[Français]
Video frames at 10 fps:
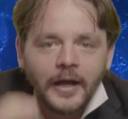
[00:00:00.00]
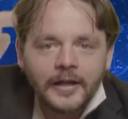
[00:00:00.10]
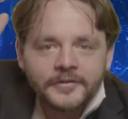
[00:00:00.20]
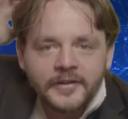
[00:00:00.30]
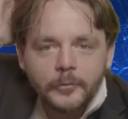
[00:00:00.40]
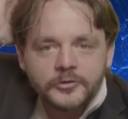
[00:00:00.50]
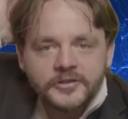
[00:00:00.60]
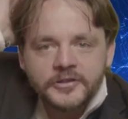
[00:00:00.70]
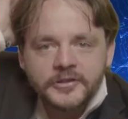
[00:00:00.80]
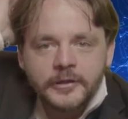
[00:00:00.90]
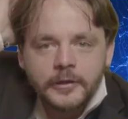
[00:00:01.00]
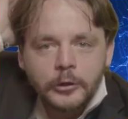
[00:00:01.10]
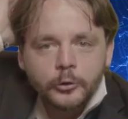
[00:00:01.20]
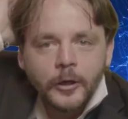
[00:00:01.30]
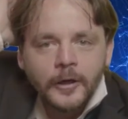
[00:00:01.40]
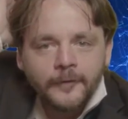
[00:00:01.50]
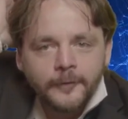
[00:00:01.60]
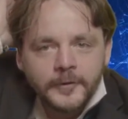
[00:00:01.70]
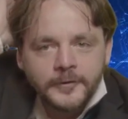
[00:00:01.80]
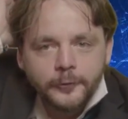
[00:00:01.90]
à la démence sénile ou à la
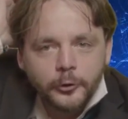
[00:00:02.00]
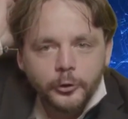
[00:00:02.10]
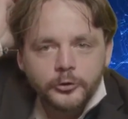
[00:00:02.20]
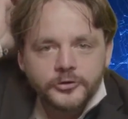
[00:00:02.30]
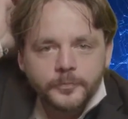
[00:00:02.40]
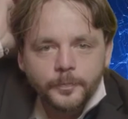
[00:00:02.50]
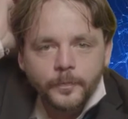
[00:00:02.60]
folie furieuse.